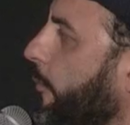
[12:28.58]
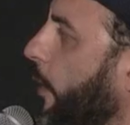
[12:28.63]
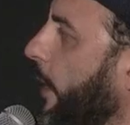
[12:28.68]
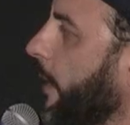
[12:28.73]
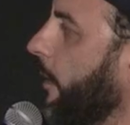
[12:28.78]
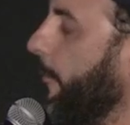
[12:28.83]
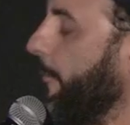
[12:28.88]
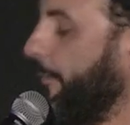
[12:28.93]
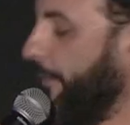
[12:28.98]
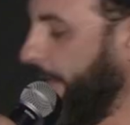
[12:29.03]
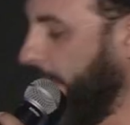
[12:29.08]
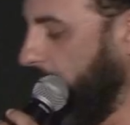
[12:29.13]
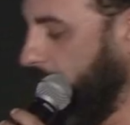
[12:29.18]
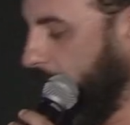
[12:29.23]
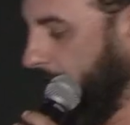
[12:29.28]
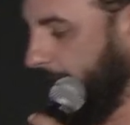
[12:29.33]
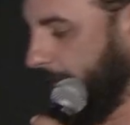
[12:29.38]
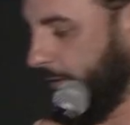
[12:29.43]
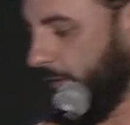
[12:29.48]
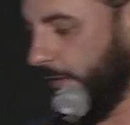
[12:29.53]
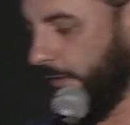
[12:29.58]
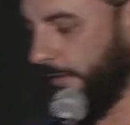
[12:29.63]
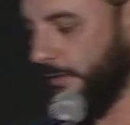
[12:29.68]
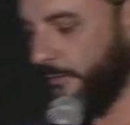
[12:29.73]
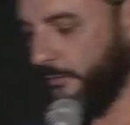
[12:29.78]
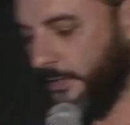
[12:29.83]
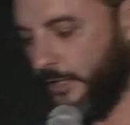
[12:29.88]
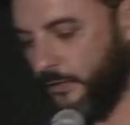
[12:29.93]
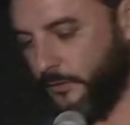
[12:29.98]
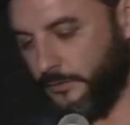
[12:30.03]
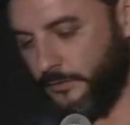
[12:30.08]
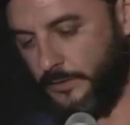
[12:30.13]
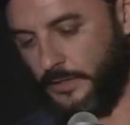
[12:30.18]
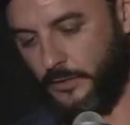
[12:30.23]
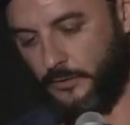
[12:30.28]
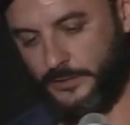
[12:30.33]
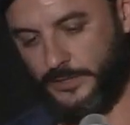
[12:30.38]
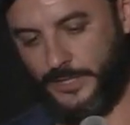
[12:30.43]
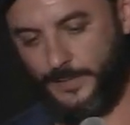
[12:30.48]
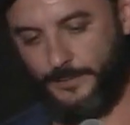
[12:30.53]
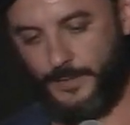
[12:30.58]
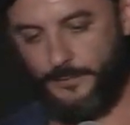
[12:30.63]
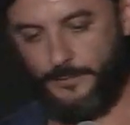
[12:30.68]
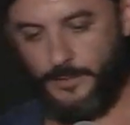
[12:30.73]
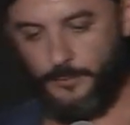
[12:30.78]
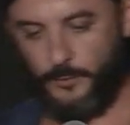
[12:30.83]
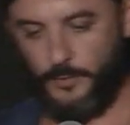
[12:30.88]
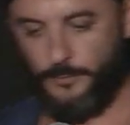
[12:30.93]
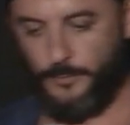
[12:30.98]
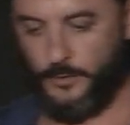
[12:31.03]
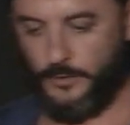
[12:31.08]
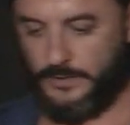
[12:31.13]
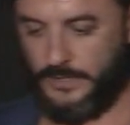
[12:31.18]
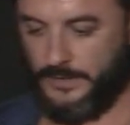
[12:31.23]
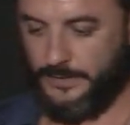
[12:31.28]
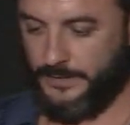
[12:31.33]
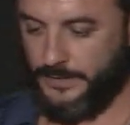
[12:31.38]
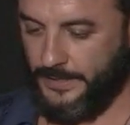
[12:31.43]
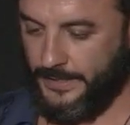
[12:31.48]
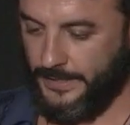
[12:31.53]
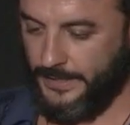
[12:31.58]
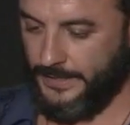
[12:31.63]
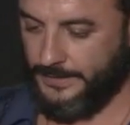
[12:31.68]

bueno, esto, una cosa que para mí es muy importante